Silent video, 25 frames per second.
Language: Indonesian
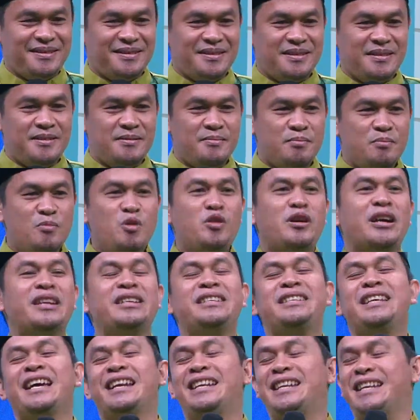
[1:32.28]
Bukan
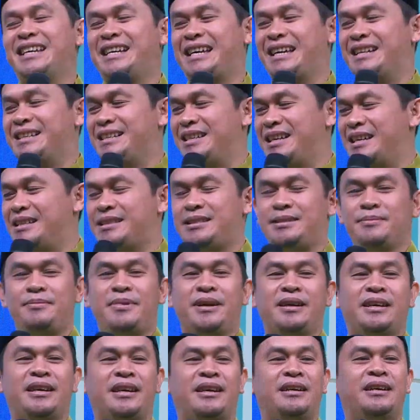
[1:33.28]
jadikan dia
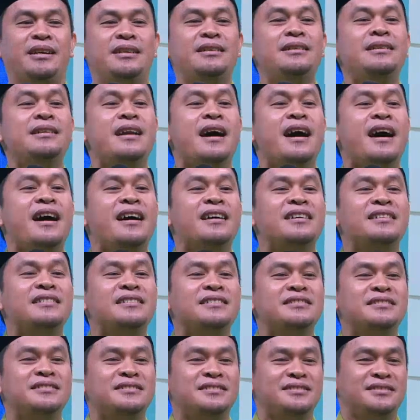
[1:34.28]
sebagai gendang.
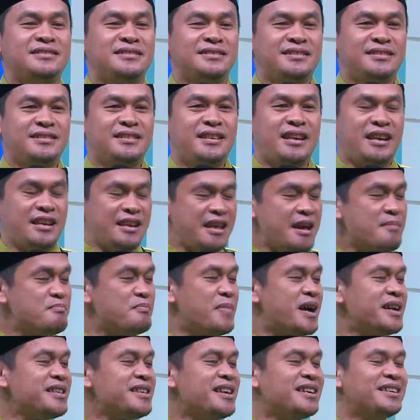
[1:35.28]
Ini yang
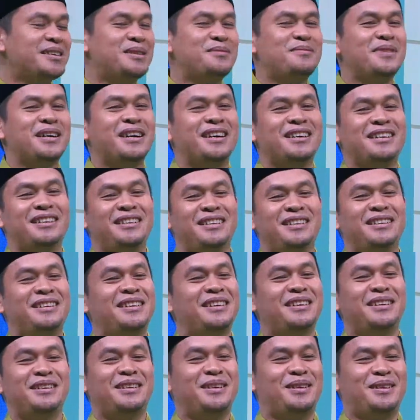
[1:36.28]
banyak di di di
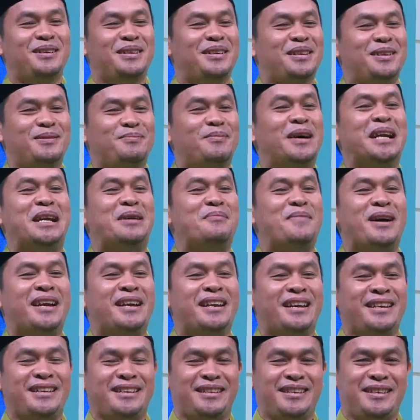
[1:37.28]
di, di mana-mana
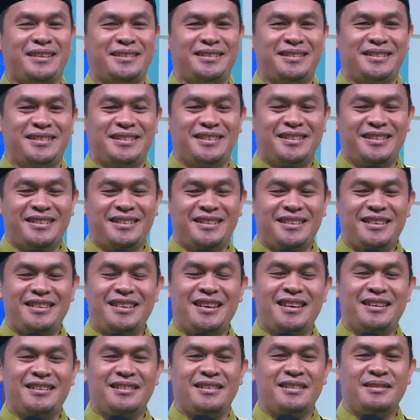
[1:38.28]
ini. Iya.
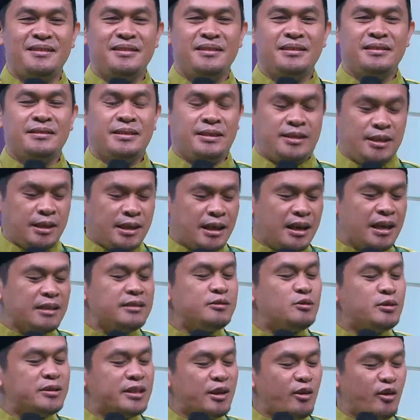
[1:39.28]
Ketika
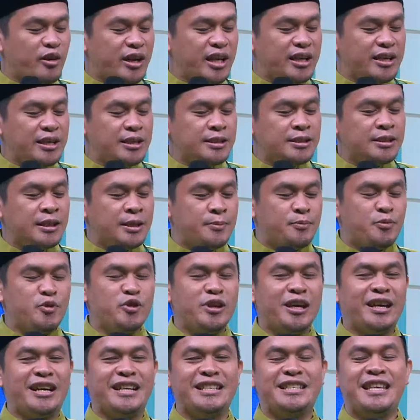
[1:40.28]
seorang istri punya
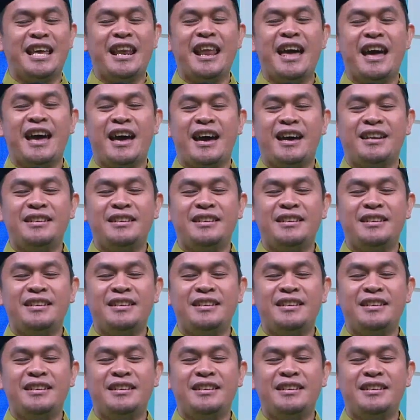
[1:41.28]
kesalahan,